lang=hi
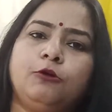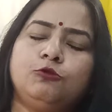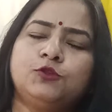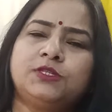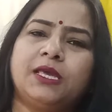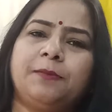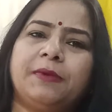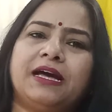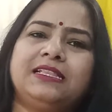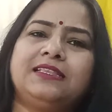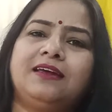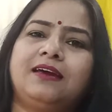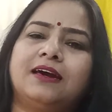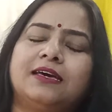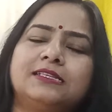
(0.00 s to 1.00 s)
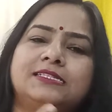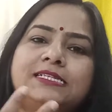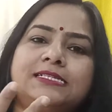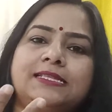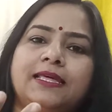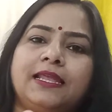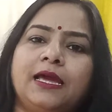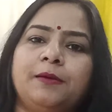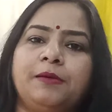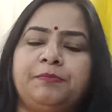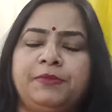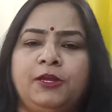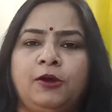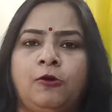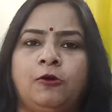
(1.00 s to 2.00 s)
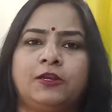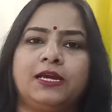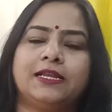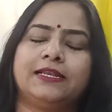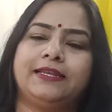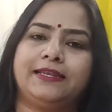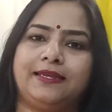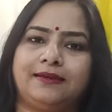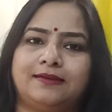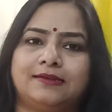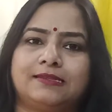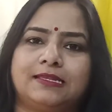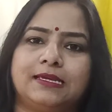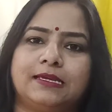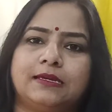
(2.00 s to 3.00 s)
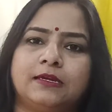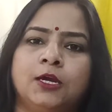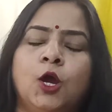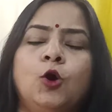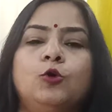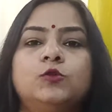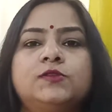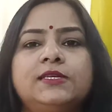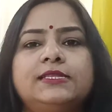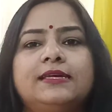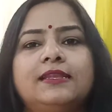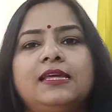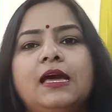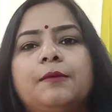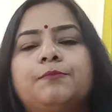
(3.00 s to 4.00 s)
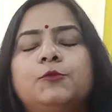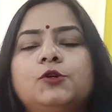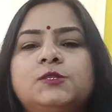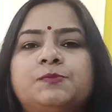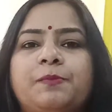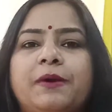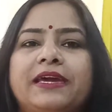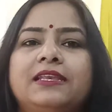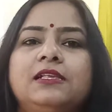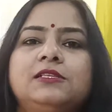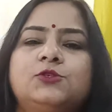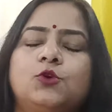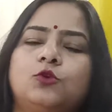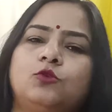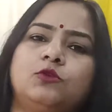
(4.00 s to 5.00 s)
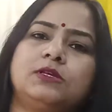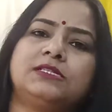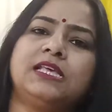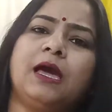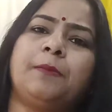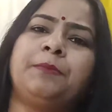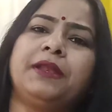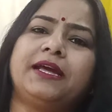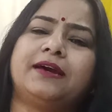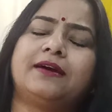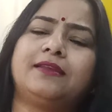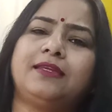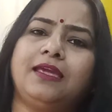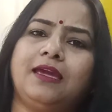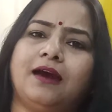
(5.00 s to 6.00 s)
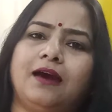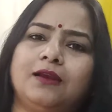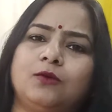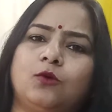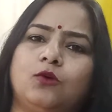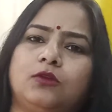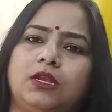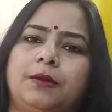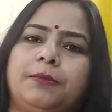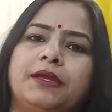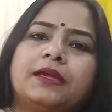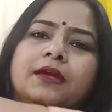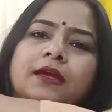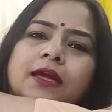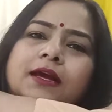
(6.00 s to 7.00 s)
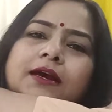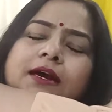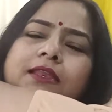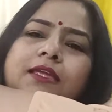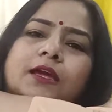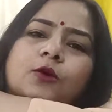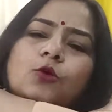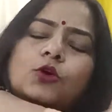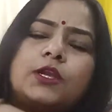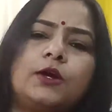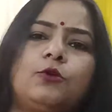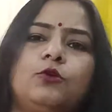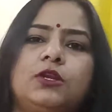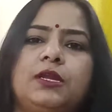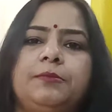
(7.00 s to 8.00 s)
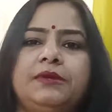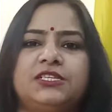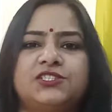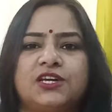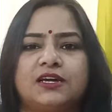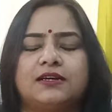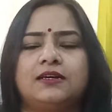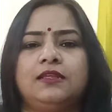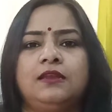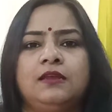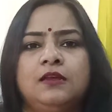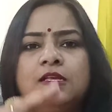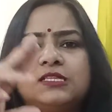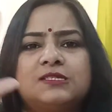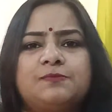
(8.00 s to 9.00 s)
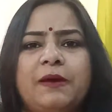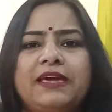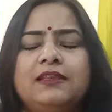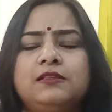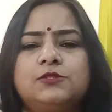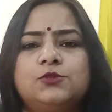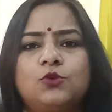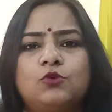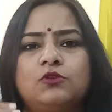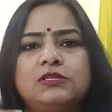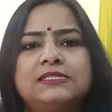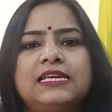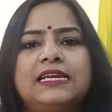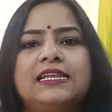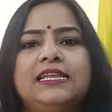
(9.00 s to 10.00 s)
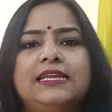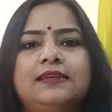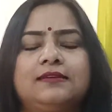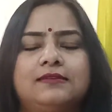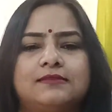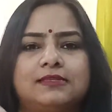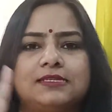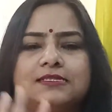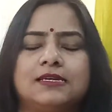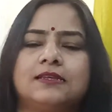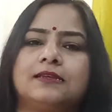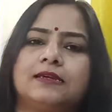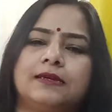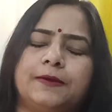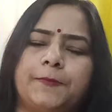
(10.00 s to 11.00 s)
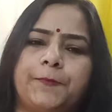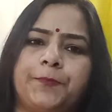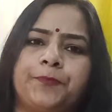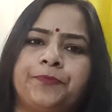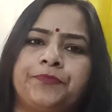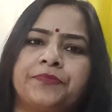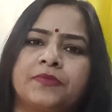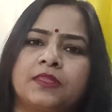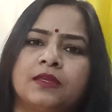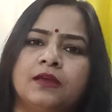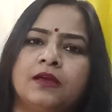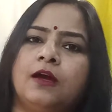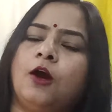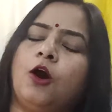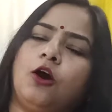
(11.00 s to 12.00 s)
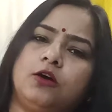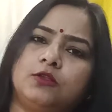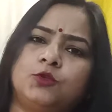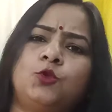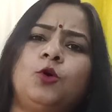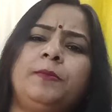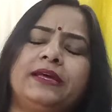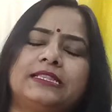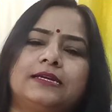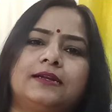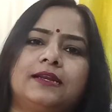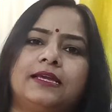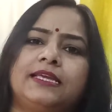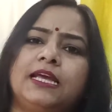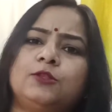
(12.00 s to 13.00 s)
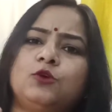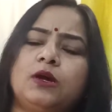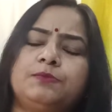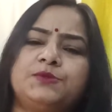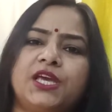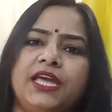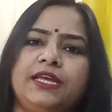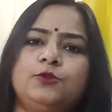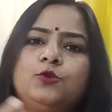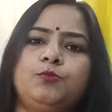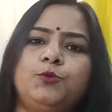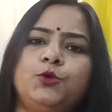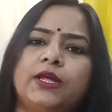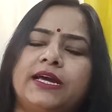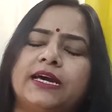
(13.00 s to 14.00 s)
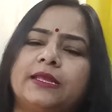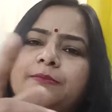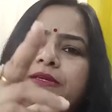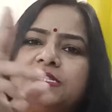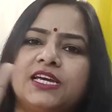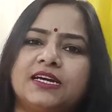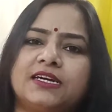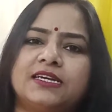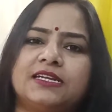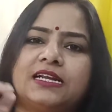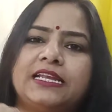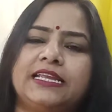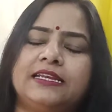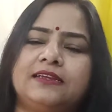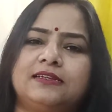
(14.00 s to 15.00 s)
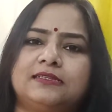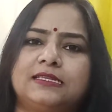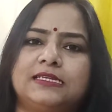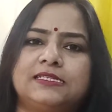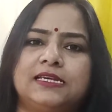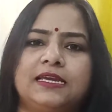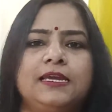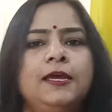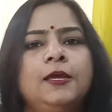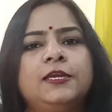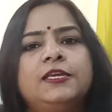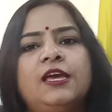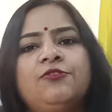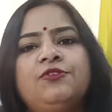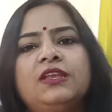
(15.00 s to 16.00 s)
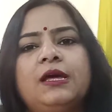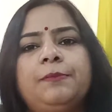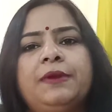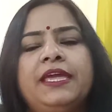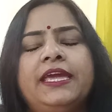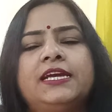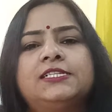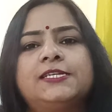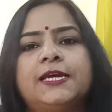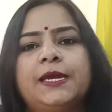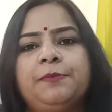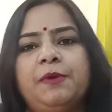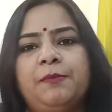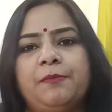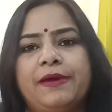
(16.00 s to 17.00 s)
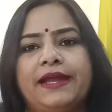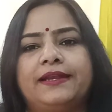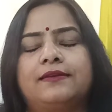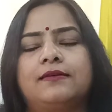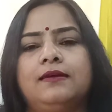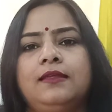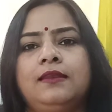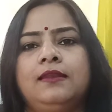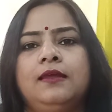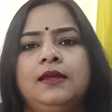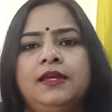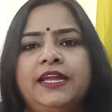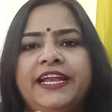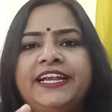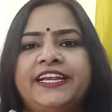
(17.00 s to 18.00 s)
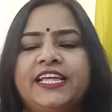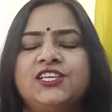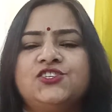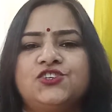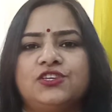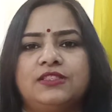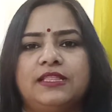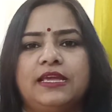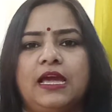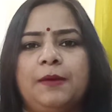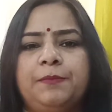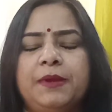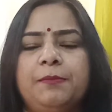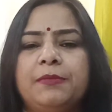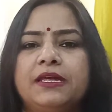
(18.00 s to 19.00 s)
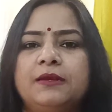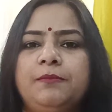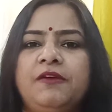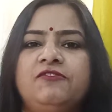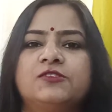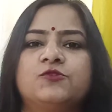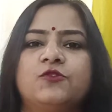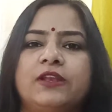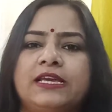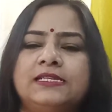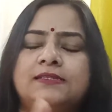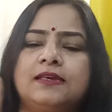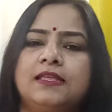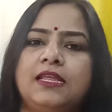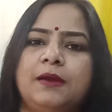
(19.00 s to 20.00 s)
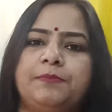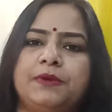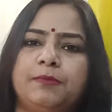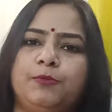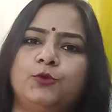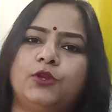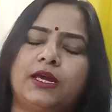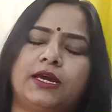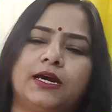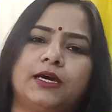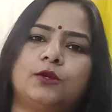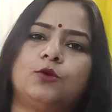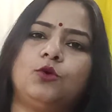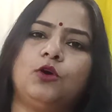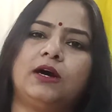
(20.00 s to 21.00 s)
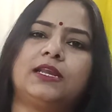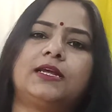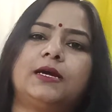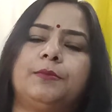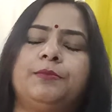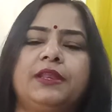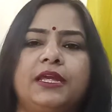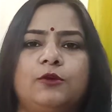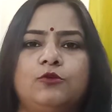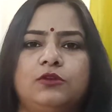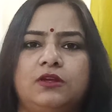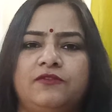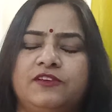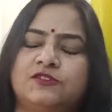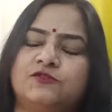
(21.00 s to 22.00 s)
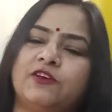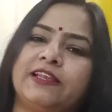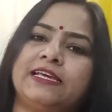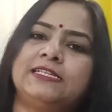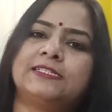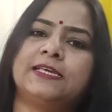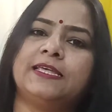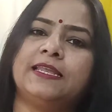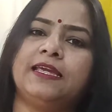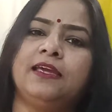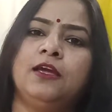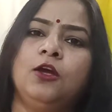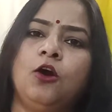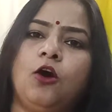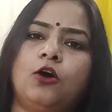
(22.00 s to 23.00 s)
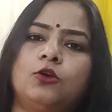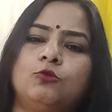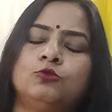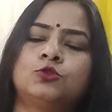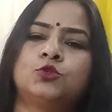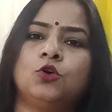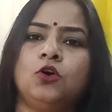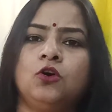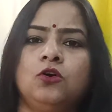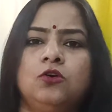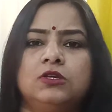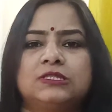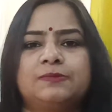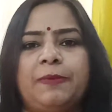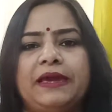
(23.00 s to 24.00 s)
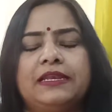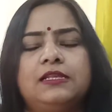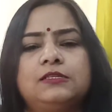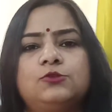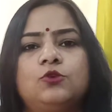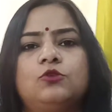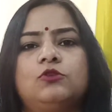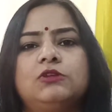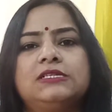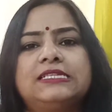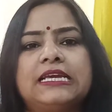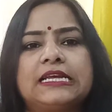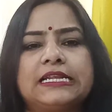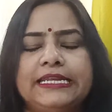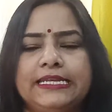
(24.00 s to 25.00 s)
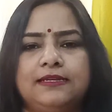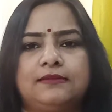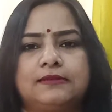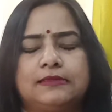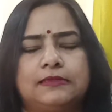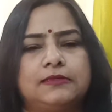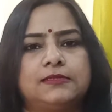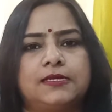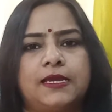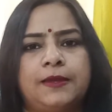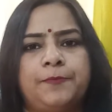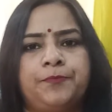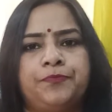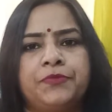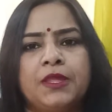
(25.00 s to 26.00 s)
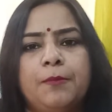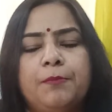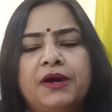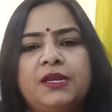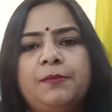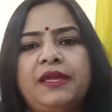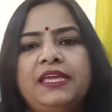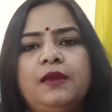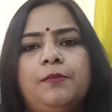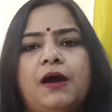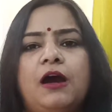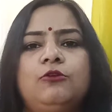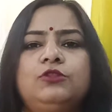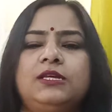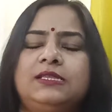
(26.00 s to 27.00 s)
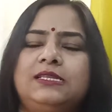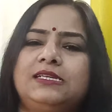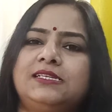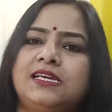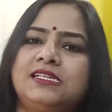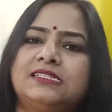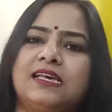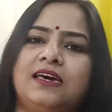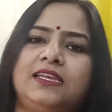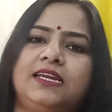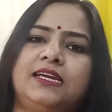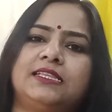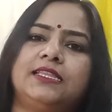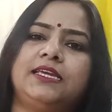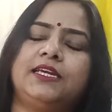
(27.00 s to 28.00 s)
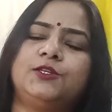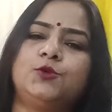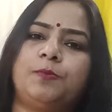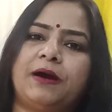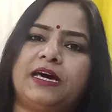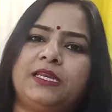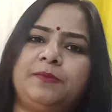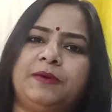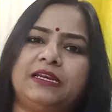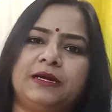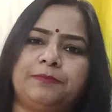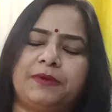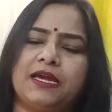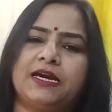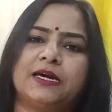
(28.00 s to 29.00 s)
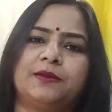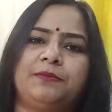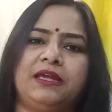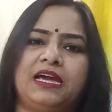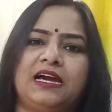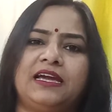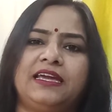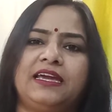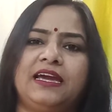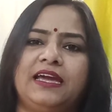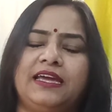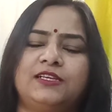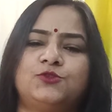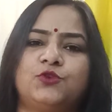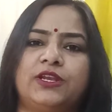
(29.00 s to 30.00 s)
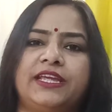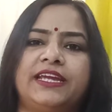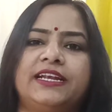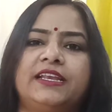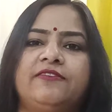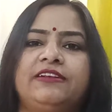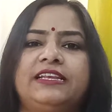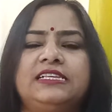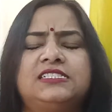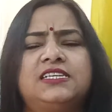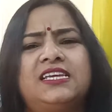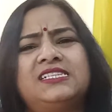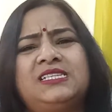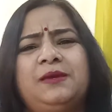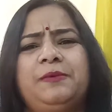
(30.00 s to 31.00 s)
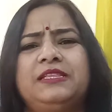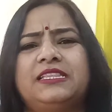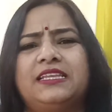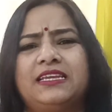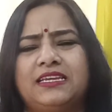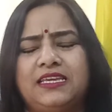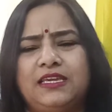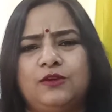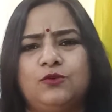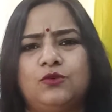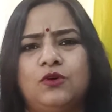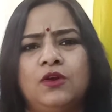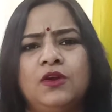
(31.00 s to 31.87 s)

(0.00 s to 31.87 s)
उसके बाद घर जिस तरह हम अपनी और क्लीनिंग करते हैं उसी तरह आपको स्पाइरल चौकुरे से अपने घर के हर कोने में घर के कोने कोने में जाकर स्पाइरल चोकरे से क्लीन करते जाना है दो मेथड है या तो आप चाहें तो पूरे घर में जाकर क्लीन करते जाएं या फिर आप एक जगह पर बैठकर इंटेंशन दें अपने मन में विजुलाइज करें अपने पूरे घर को हर कमरे को विजुलाइज करें और उसको स्पाइरल चोकरे से क्लीन करते जाएं मन में ये भाव देते जाए सारी गंदगी जो भारीपन आपके घर में आया है जो निगेटिविटी किसी भी तरह की हो